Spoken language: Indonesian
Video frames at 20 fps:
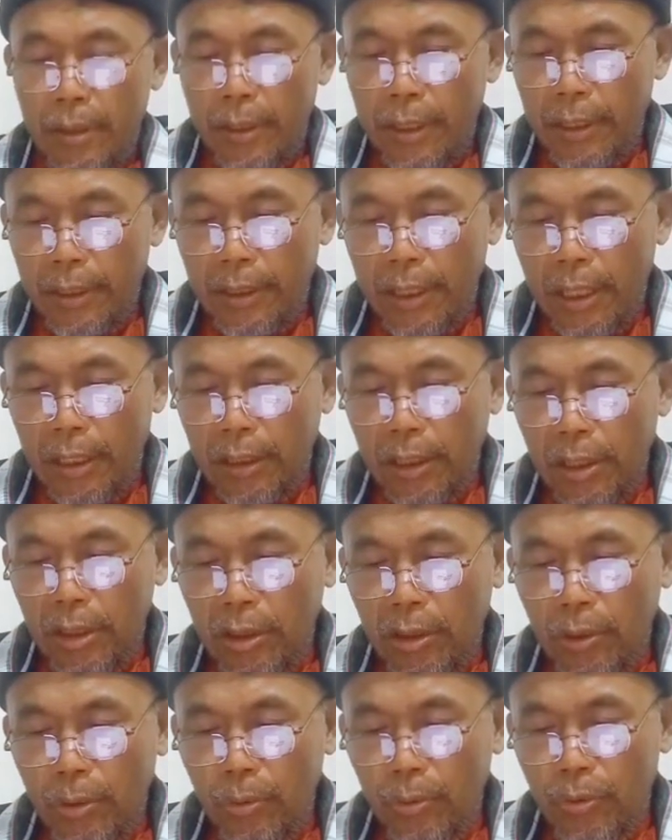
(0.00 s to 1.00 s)
kita
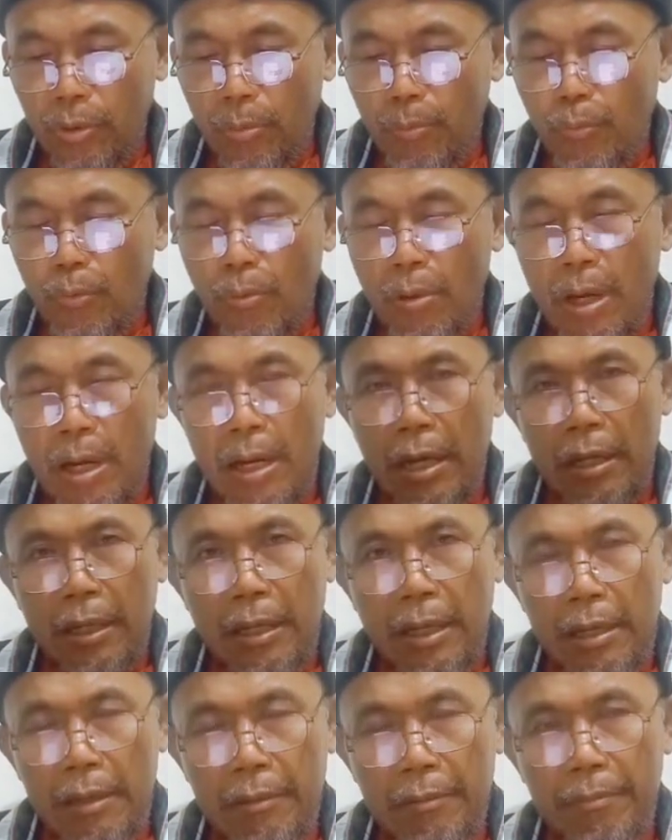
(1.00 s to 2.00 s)
tentu semua
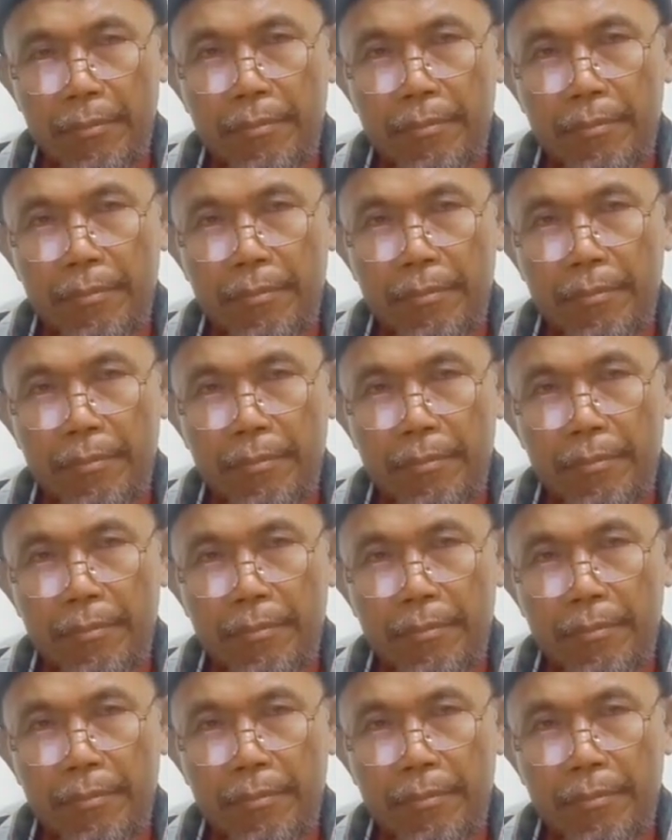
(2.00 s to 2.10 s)
akan